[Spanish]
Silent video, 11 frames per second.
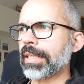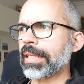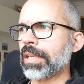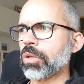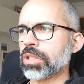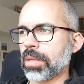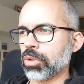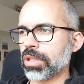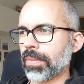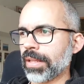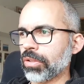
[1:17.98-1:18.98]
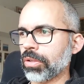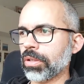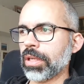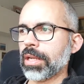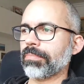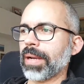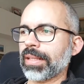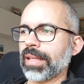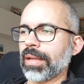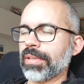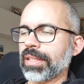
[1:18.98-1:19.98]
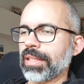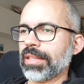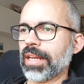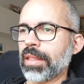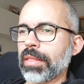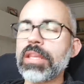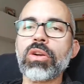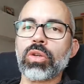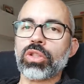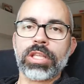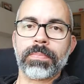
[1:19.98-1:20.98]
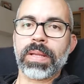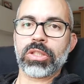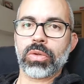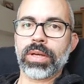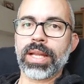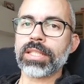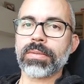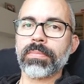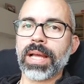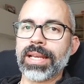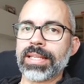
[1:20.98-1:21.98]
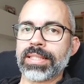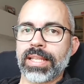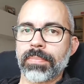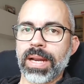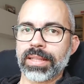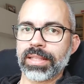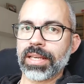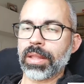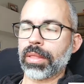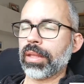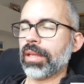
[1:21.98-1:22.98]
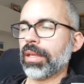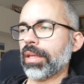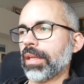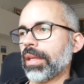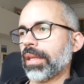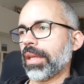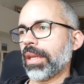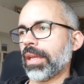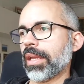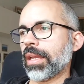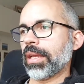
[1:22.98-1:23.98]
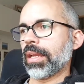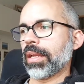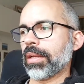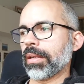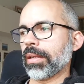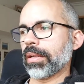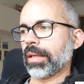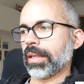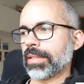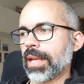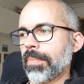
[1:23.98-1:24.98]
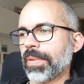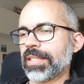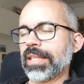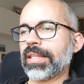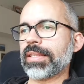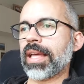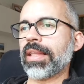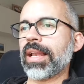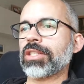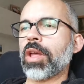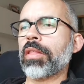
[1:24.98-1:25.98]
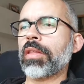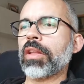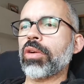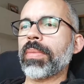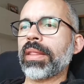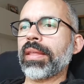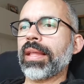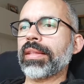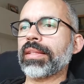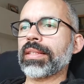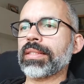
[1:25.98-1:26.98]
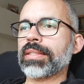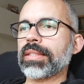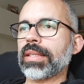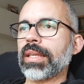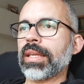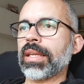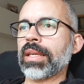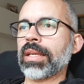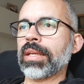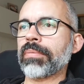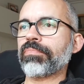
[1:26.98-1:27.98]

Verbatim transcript: y lo estamos llevando prácticamente entre cinco o seis personas, ¿vale? Esther Martínez, eh, que es la presidenta de la Asociación de Comerciantes eh,